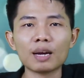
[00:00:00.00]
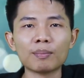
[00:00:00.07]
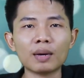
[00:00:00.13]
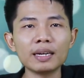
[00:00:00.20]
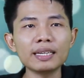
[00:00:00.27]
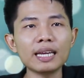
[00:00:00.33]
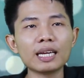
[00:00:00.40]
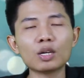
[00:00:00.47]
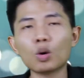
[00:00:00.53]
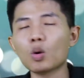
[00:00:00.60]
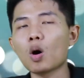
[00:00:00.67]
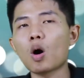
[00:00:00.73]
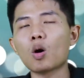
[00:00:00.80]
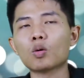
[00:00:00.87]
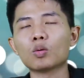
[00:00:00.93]
bởi vì
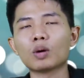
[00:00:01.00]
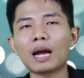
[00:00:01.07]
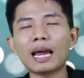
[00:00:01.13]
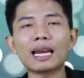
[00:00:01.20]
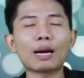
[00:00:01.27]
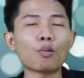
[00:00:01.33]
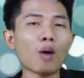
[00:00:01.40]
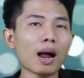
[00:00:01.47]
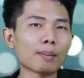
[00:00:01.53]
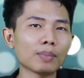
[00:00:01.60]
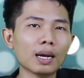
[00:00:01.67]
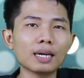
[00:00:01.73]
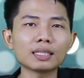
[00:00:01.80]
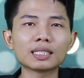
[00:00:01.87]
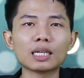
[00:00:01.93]
Google hay là
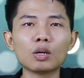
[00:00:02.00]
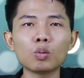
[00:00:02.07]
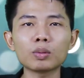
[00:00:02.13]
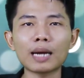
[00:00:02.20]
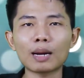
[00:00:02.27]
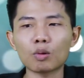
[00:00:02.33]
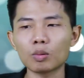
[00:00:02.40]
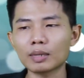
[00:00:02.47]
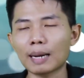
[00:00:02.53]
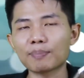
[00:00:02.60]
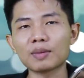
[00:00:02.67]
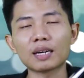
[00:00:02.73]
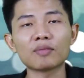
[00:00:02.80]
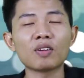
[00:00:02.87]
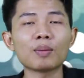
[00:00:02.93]
OnePlus sẽ lúc nào cũng
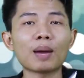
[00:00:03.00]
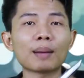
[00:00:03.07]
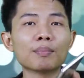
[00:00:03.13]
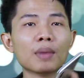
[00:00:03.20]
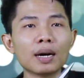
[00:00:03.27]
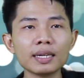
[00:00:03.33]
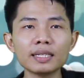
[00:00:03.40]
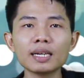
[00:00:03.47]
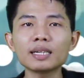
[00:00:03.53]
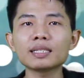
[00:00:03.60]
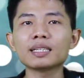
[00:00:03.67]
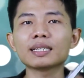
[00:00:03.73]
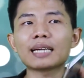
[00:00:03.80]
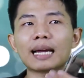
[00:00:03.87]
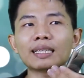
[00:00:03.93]
cập nhật phiên bản mới nhất,
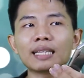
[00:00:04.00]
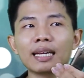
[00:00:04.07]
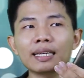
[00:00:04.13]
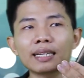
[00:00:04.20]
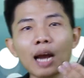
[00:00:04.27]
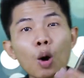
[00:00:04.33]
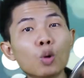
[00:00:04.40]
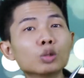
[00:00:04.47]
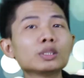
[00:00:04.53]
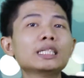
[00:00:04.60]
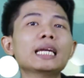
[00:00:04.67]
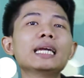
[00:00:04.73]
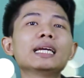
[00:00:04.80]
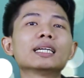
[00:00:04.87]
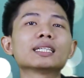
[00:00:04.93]
những cải tiến đầu
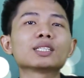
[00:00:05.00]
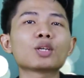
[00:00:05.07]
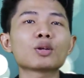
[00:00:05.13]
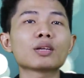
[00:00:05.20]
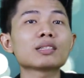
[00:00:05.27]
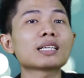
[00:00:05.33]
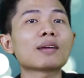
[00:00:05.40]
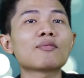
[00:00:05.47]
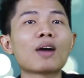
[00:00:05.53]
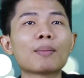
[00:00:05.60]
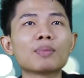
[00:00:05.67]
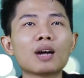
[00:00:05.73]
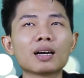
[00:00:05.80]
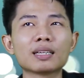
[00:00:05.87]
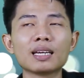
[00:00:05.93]
tiên cho những sản phẩm
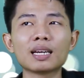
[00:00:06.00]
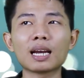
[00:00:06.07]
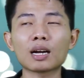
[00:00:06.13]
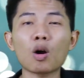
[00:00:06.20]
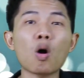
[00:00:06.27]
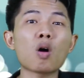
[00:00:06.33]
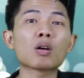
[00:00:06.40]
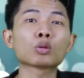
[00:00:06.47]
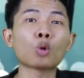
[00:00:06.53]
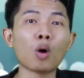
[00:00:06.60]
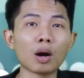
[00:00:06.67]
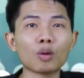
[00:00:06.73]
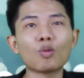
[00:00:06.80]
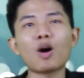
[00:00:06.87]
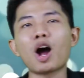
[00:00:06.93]
gần như là con
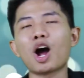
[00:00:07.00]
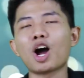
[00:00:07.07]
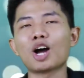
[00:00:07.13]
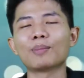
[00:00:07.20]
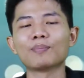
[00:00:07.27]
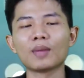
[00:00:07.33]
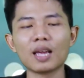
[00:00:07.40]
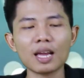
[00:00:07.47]
thuần của họ.